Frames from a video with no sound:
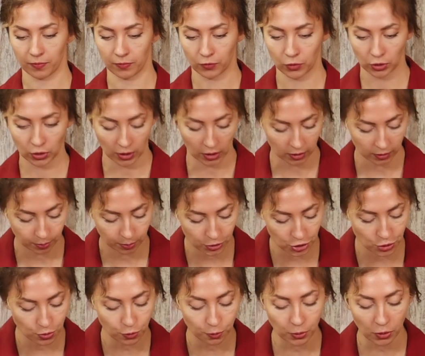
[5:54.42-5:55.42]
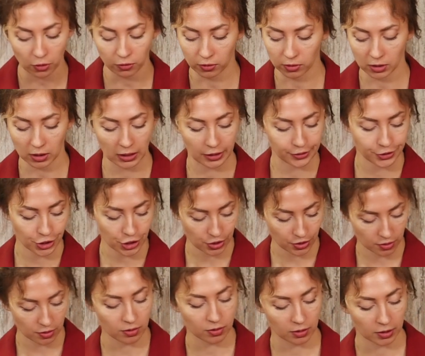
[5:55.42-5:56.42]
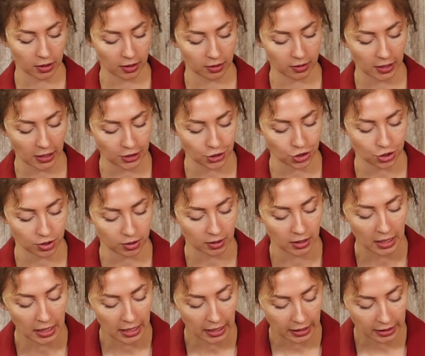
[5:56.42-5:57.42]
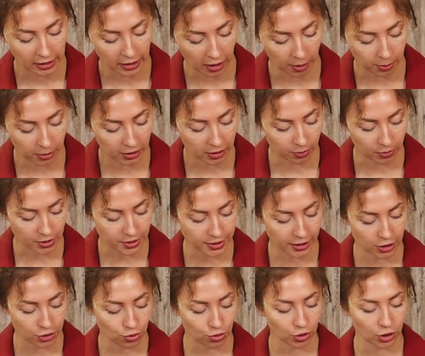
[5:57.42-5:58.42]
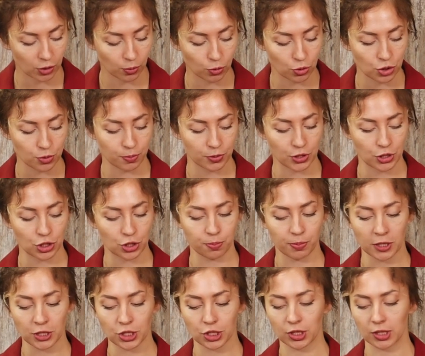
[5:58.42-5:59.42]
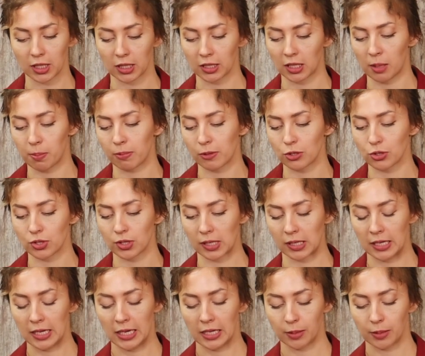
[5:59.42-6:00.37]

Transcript: Вот так. Почему проволока? Сейчас э, дальше я об этом расскажу. Это может быть и шпажка, тогда просто